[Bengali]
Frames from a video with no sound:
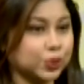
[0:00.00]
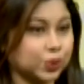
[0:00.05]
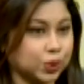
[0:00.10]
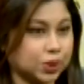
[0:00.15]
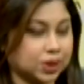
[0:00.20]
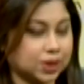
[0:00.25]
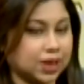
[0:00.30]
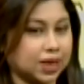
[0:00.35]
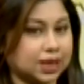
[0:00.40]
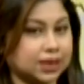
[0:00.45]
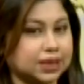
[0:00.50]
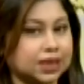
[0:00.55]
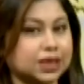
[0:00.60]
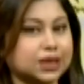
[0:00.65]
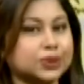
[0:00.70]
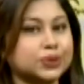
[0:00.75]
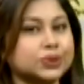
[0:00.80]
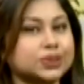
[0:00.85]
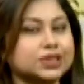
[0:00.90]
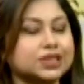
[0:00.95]
কুর্তা
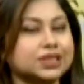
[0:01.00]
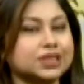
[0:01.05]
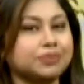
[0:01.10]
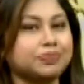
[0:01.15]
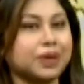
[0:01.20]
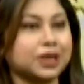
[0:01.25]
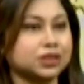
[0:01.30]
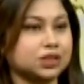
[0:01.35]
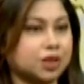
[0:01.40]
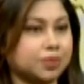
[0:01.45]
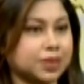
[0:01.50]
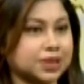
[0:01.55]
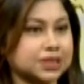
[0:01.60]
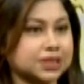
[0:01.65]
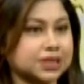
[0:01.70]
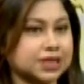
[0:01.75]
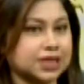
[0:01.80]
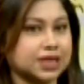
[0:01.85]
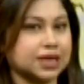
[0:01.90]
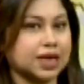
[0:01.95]
দেন হচ্ছে পাজামা
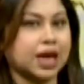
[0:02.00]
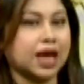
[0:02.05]
সেট